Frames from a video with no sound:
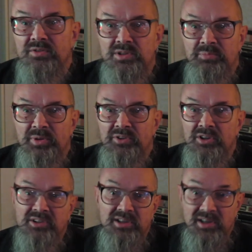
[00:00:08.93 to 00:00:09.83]
Всем
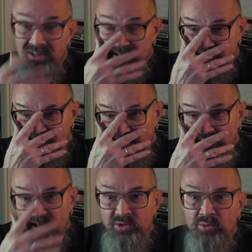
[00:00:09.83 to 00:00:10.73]
привет!
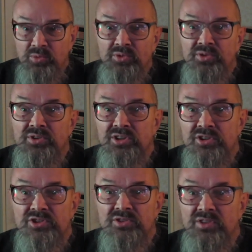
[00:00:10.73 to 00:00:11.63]
Старая любовь не
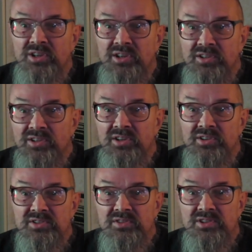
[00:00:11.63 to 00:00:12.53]
ржавеет, как
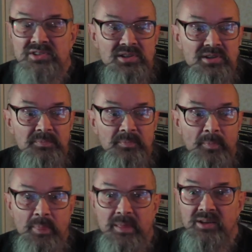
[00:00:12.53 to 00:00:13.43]
известно,
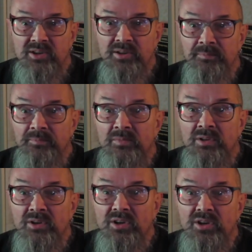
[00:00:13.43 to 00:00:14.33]
и
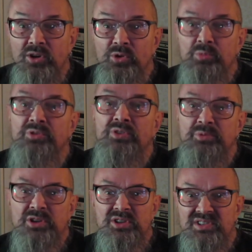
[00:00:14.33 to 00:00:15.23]
любовь
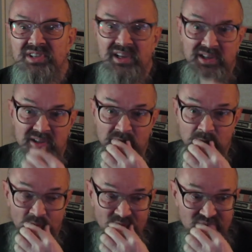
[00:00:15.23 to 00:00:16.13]
вообще не стареет.
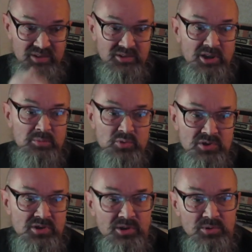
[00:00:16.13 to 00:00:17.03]
И та
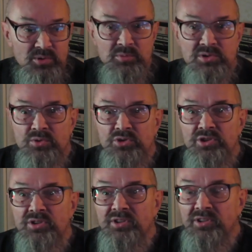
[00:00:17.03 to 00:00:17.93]
музыка, которую мы
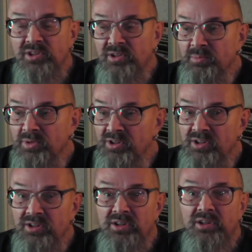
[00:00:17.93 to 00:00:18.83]
слушали, когда нам было